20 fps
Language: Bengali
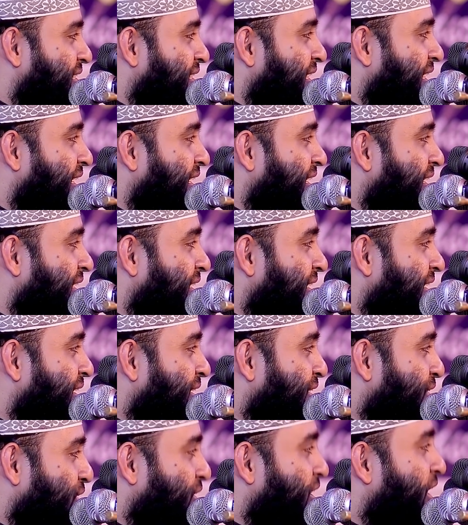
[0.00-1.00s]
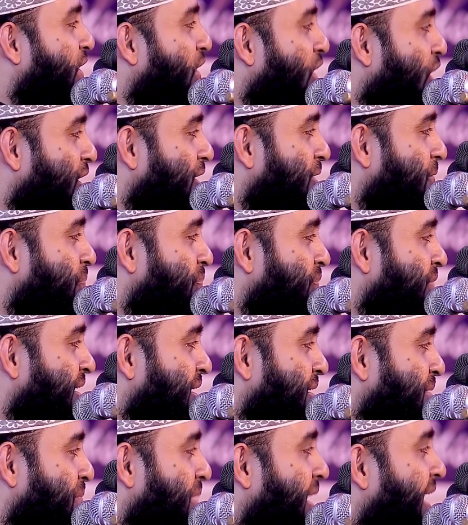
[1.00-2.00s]
আছে কথা কন
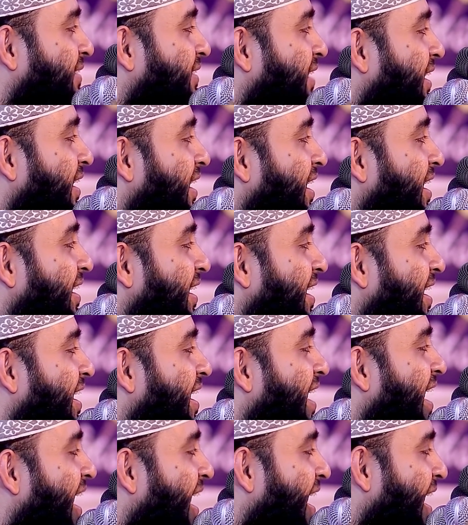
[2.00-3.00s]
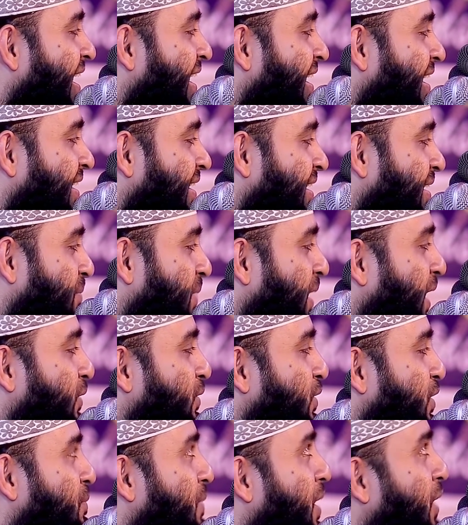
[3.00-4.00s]
বাদাল গরগরা
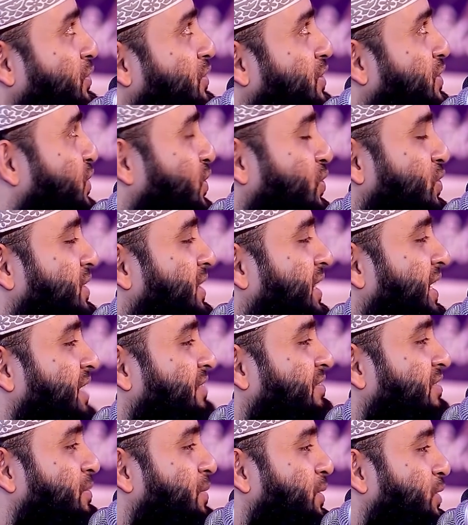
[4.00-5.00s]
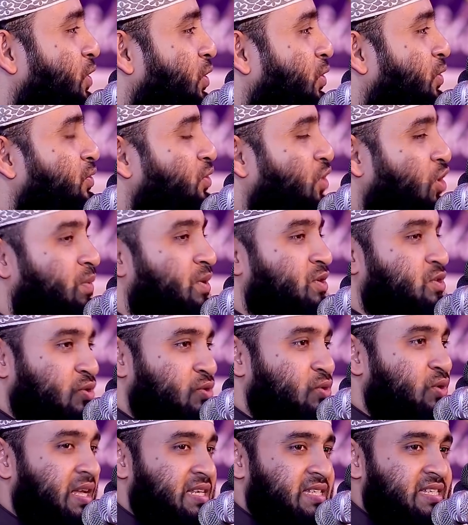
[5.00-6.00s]
মালাকুল মাউত্র যখন দেখে ফেলবেন তখন আবার
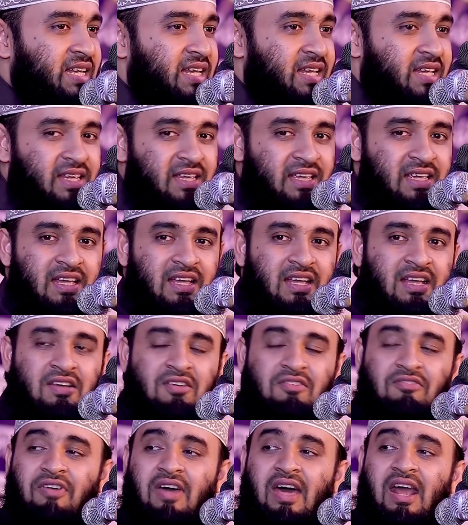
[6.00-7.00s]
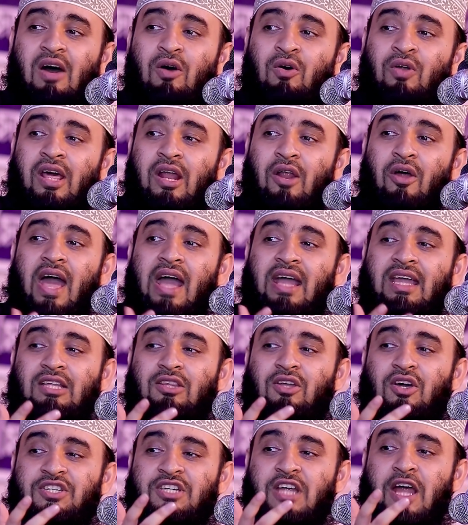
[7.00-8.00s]
সুযোগ আছে ফেরাউনেরও একই
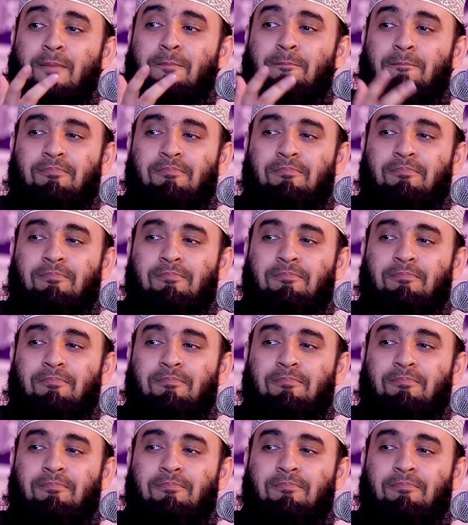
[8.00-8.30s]
দশা